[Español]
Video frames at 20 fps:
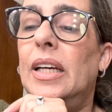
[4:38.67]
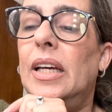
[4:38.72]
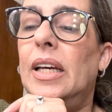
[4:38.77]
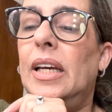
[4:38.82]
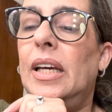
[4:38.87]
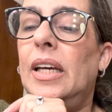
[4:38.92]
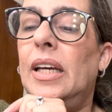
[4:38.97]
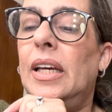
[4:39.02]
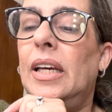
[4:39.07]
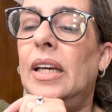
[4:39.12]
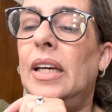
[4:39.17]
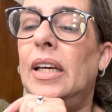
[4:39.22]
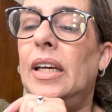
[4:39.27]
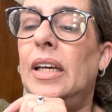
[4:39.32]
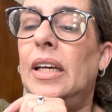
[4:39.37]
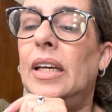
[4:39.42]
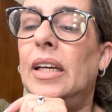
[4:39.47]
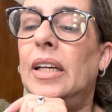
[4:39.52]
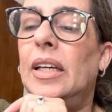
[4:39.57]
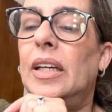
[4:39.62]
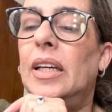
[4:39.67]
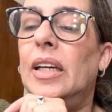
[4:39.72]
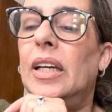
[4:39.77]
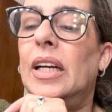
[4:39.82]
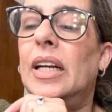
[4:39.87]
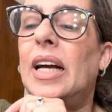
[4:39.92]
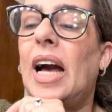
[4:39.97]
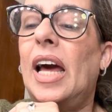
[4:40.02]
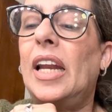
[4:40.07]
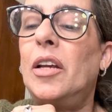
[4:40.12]
Eh,
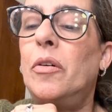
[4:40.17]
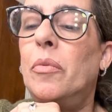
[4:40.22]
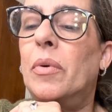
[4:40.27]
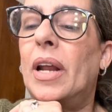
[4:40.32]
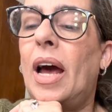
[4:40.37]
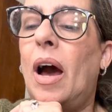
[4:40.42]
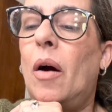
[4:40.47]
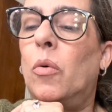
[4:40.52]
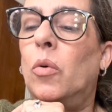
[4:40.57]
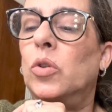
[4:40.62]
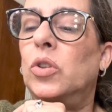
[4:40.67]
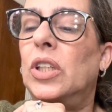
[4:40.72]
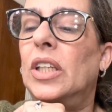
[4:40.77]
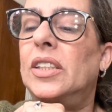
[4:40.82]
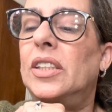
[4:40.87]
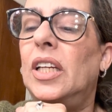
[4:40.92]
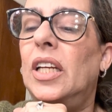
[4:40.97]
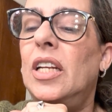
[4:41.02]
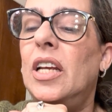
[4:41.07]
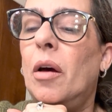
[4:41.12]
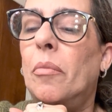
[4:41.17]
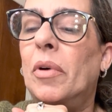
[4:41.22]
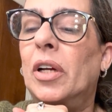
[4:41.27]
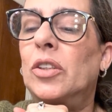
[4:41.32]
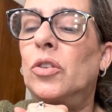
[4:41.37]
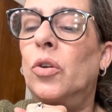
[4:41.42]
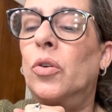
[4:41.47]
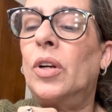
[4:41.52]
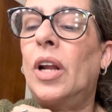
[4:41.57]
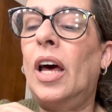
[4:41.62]
Cari Bravo, Cecilia
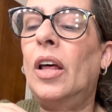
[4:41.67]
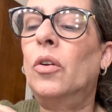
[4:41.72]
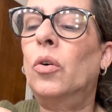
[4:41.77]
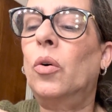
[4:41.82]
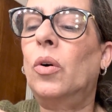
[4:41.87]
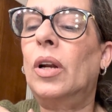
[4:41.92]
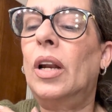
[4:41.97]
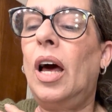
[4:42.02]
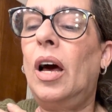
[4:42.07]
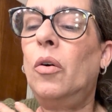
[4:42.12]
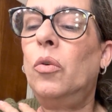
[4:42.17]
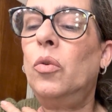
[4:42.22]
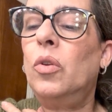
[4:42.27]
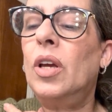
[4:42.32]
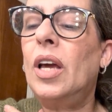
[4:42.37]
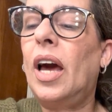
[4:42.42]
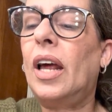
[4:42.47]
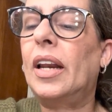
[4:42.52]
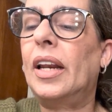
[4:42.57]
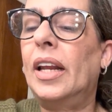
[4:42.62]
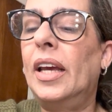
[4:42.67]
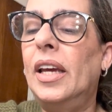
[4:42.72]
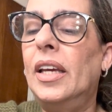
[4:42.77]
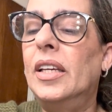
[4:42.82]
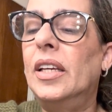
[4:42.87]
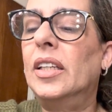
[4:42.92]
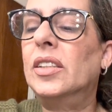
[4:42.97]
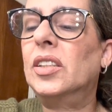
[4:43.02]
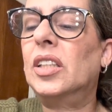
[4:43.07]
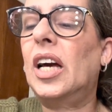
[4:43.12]
Maldonado, Claudia
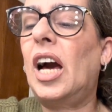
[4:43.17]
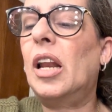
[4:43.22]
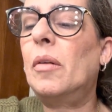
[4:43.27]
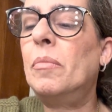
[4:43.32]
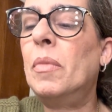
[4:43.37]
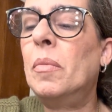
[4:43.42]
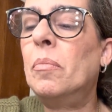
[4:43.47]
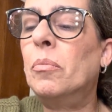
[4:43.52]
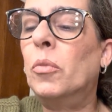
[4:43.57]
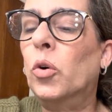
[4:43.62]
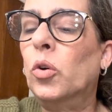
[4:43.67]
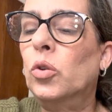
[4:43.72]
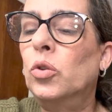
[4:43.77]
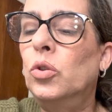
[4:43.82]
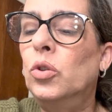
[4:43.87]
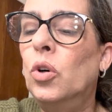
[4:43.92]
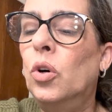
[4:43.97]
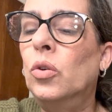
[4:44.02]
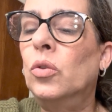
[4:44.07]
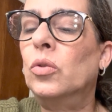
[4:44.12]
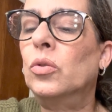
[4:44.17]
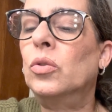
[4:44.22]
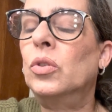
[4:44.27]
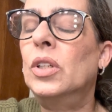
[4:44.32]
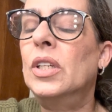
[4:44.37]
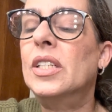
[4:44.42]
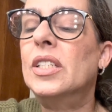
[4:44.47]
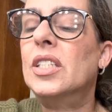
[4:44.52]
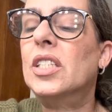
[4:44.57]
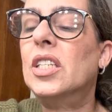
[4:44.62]
Reyes, Carmen Bordón,
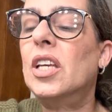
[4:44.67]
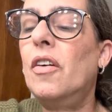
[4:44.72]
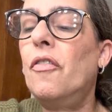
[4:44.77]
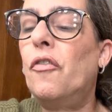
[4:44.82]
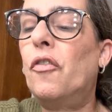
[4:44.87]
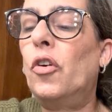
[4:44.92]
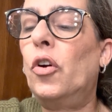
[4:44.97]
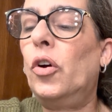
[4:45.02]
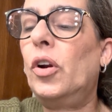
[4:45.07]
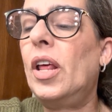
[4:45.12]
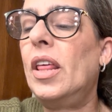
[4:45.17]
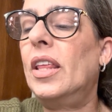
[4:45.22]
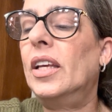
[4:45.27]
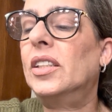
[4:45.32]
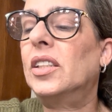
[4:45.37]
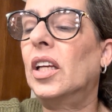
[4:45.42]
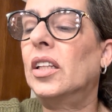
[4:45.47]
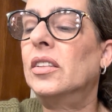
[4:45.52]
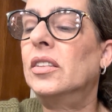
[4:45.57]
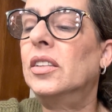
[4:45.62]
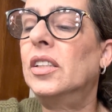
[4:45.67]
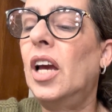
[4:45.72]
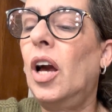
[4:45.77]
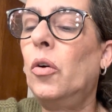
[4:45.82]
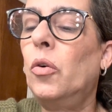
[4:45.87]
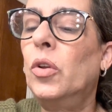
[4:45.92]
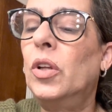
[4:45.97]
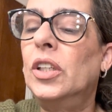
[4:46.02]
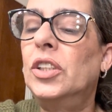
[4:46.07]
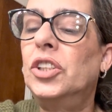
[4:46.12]
C. Flores de
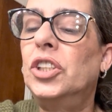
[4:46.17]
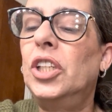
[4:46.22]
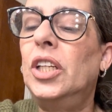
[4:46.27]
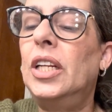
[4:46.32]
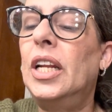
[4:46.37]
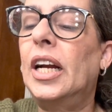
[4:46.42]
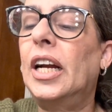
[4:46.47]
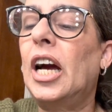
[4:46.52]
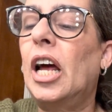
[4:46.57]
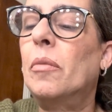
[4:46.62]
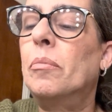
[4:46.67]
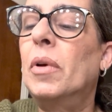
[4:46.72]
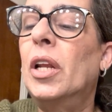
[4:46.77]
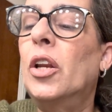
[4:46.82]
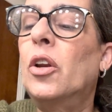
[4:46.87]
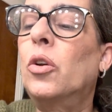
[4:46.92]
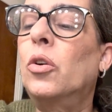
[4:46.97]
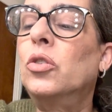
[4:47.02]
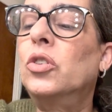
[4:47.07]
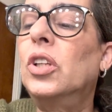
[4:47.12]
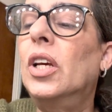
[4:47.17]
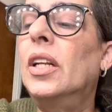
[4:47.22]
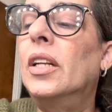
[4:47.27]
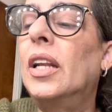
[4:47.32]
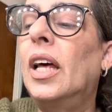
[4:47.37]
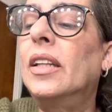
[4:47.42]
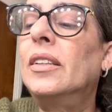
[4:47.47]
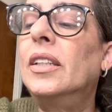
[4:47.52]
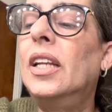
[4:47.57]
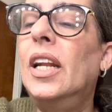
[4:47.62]
Santiago de Chile, Carmen Rosa
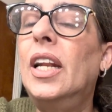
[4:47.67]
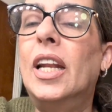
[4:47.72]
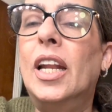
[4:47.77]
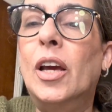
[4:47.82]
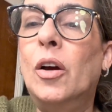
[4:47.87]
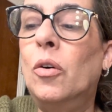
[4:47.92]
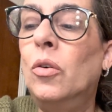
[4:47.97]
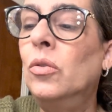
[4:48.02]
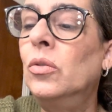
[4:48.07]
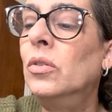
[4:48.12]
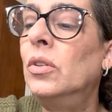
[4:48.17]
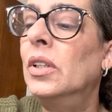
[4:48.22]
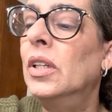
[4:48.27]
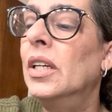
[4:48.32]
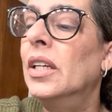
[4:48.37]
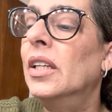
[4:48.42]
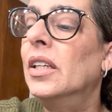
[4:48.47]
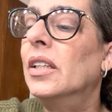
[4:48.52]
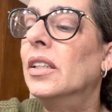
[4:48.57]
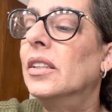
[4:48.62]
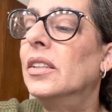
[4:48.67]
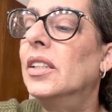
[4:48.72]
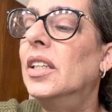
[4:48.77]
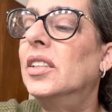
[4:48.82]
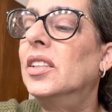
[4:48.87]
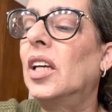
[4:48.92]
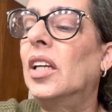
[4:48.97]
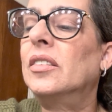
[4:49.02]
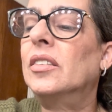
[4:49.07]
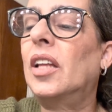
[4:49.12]
Hernández León de
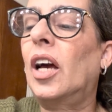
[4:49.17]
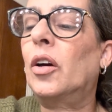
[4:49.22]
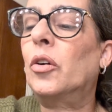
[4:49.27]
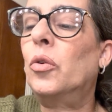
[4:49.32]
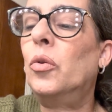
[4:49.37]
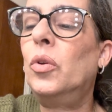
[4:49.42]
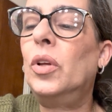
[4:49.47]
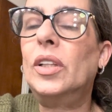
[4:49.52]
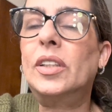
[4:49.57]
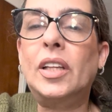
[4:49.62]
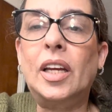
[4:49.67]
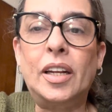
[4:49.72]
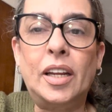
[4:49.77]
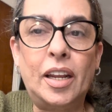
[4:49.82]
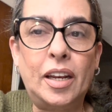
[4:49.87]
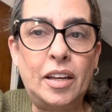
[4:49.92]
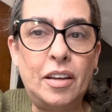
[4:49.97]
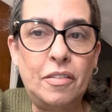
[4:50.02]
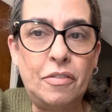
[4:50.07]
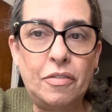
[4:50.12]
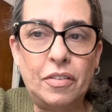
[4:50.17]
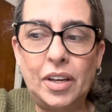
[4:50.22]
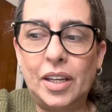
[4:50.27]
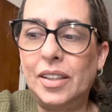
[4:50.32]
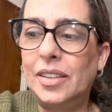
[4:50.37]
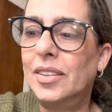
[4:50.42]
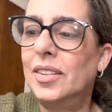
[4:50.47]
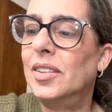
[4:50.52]
Santa Cruz de Tenerife,